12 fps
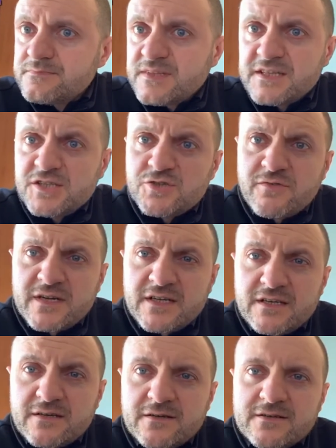tanti
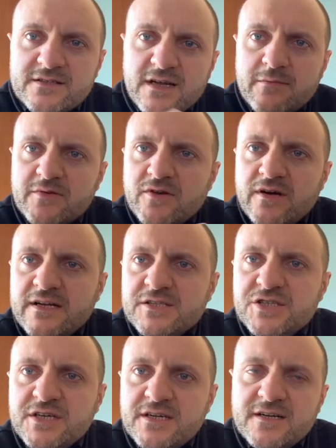giovani se la prendono alla
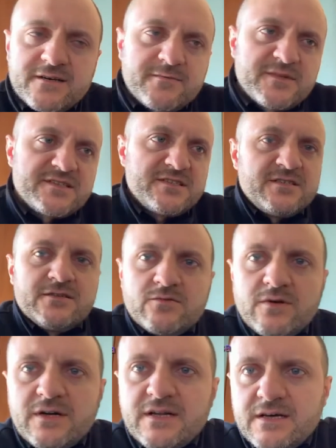leggera, ma sì,
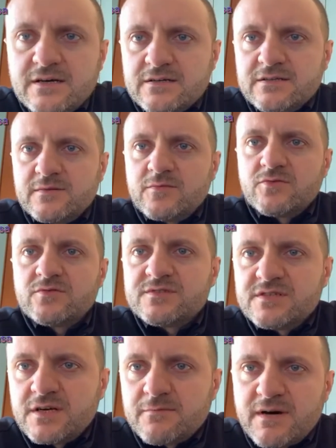qua là andiamo
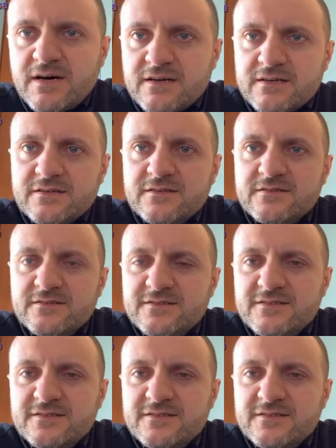così al bar,